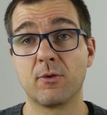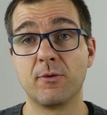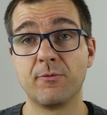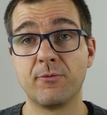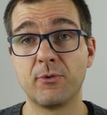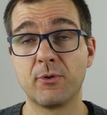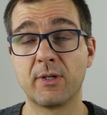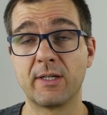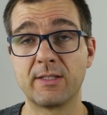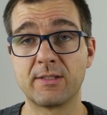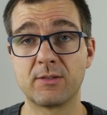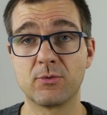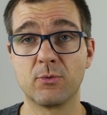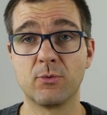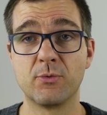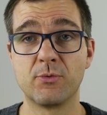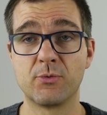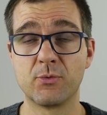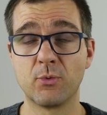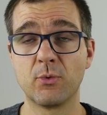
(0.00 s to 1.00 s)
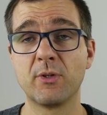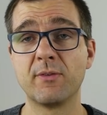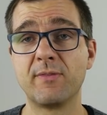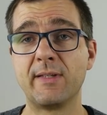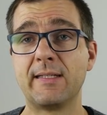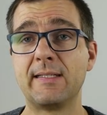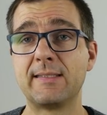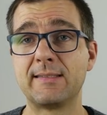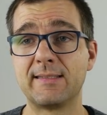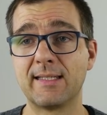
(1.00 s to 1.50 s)
Konfigurationen so
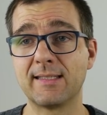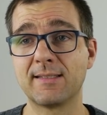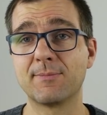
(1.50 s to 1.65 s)
gewählt,